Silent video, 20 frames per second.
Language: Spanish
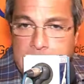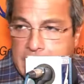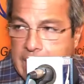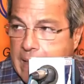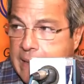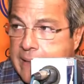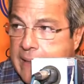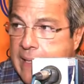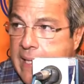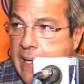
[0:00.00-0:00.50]

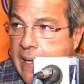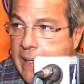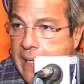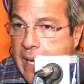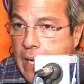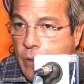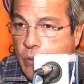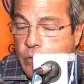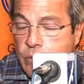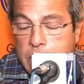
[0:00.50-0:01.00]
Secretaría de
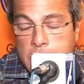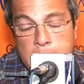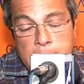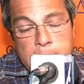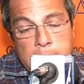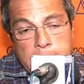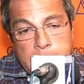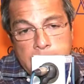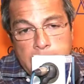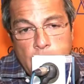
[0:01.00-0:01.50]
Riesgos
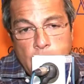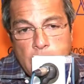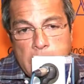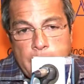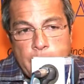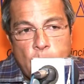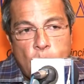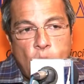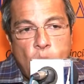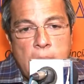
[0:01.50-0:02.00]
y lo
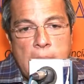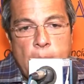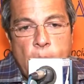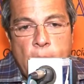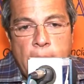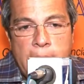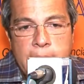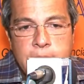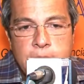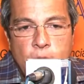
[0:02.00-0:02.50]
que
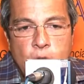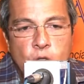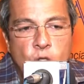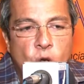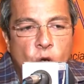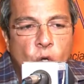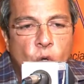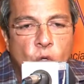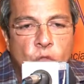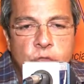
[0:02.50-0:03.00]
procuramos es
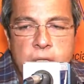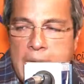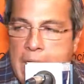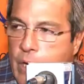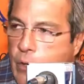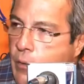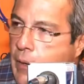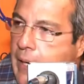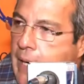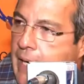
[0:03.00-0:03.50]
no
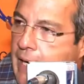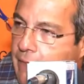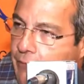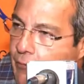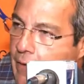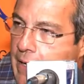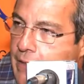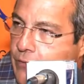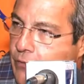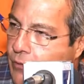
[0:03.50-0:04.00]
cruzarnos en el
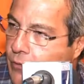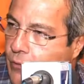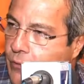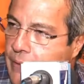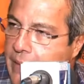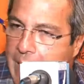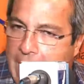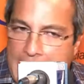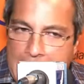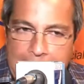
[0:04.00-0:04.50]
esfuerzo, no
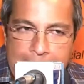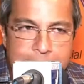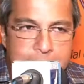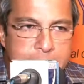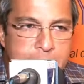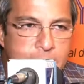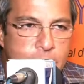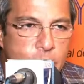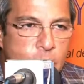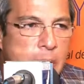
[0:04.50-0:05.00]
llegar a
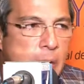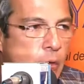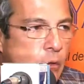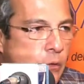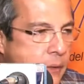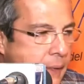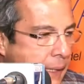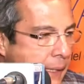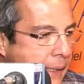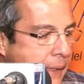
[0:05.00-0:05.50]
sitios a
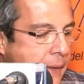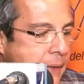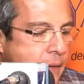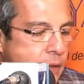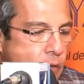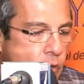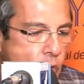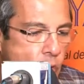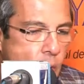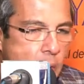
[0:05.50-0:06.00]
donde
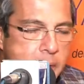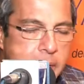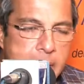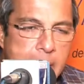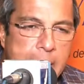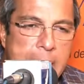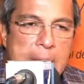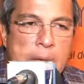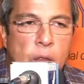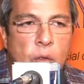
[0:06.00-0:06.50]
no han
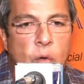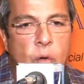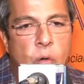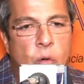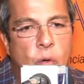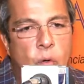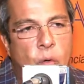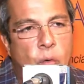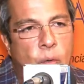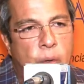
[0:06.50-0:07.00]

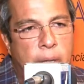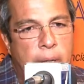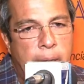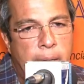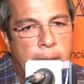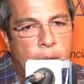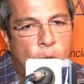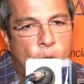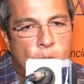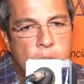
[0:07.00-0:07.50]
llegado
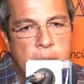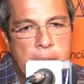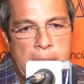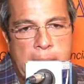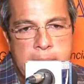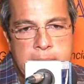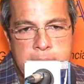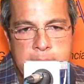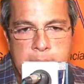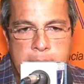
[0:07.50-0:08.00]
eh,
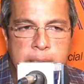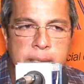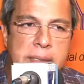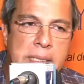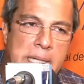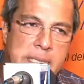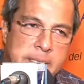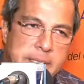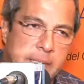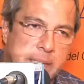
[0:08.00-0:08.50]
otras
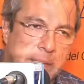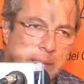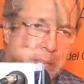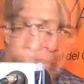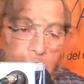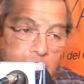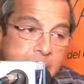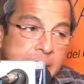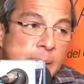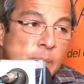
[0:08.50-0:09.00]
instancias.
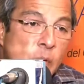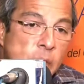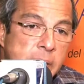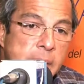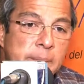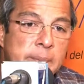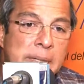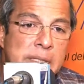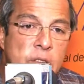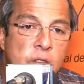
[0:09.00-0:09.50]
Estamos
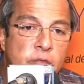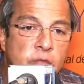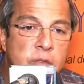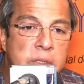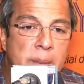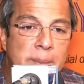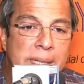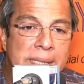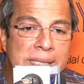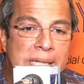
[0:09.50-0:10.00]
llevando
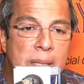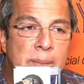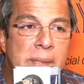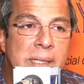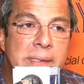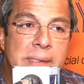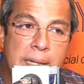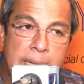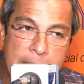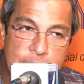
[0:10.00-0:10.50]

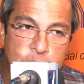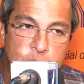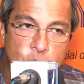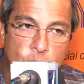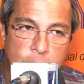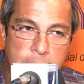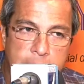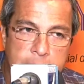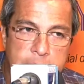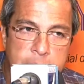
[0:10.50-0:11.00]
fundamentalmente
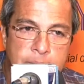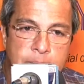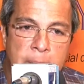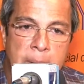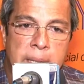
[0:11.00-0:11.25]
raciones,